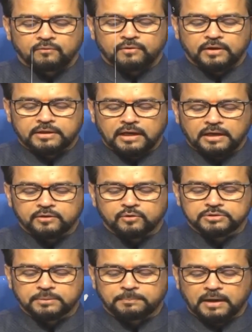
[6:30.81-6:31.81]

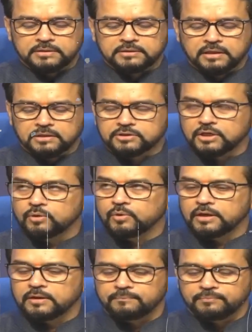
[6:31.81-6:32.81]
वैज्ञानिकों से बात करते हुए